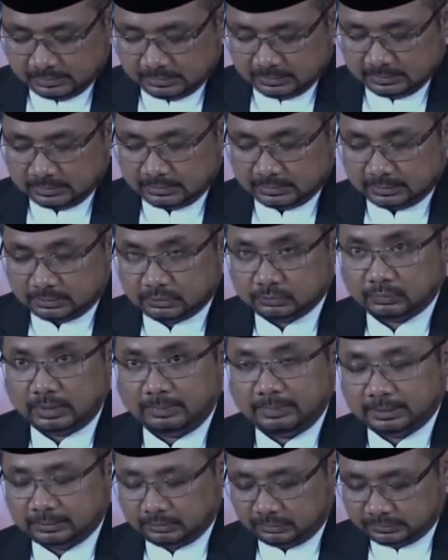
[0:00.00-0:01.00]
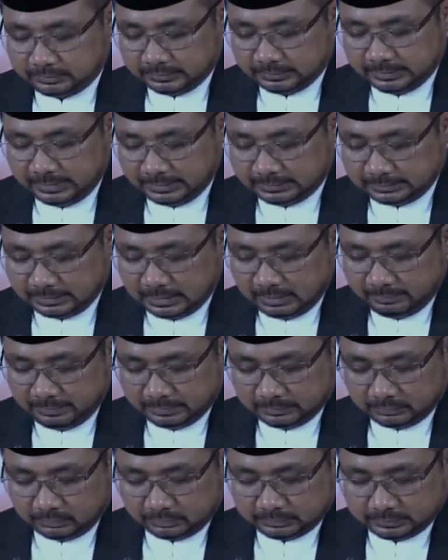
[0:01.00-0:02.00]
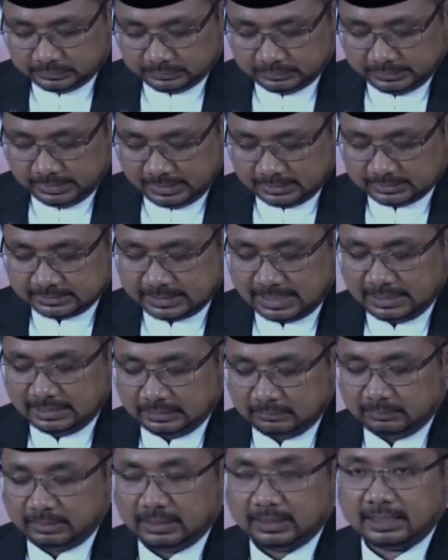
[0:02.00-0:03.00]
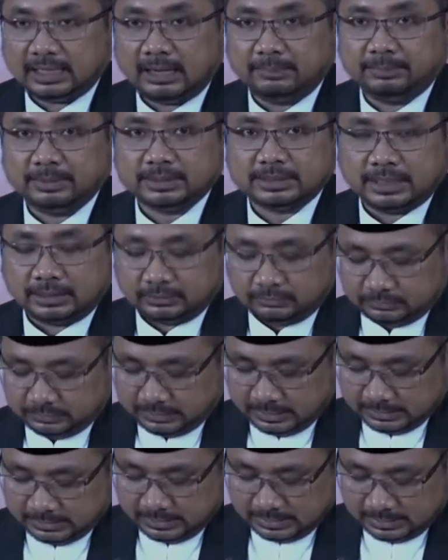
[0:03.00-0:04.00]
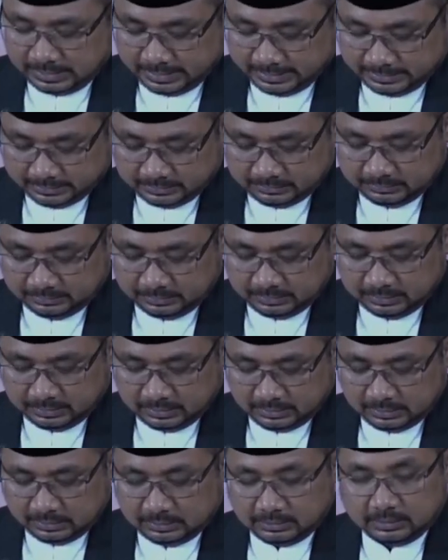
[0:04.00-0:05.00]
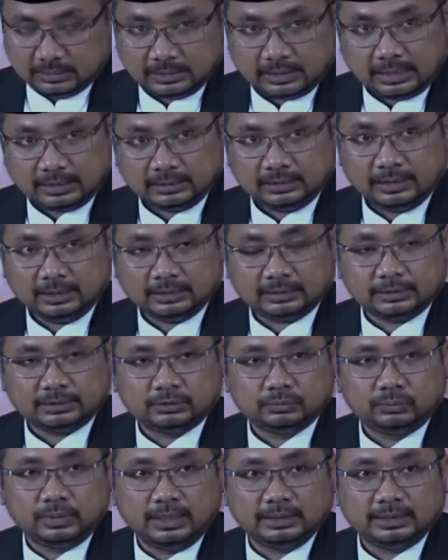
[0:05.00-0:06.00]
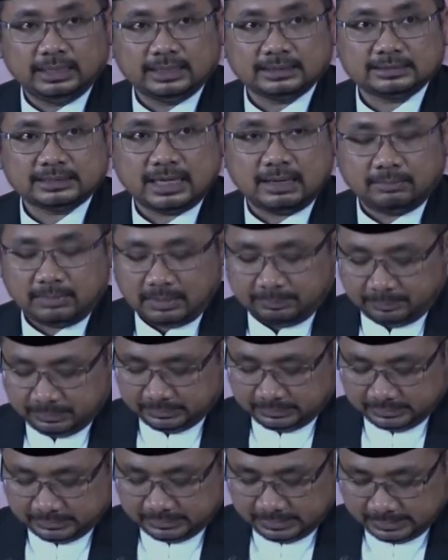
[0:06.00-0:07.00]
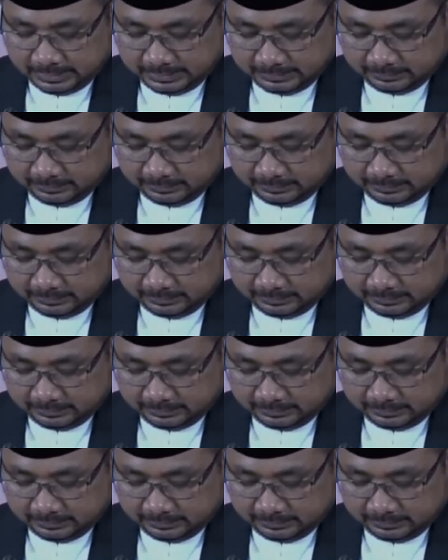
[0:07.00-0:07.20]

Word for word: Kedua metode ini adalah metode yang saling melengkapi satu dengan yang lain, karena keduanya sama pentingnya.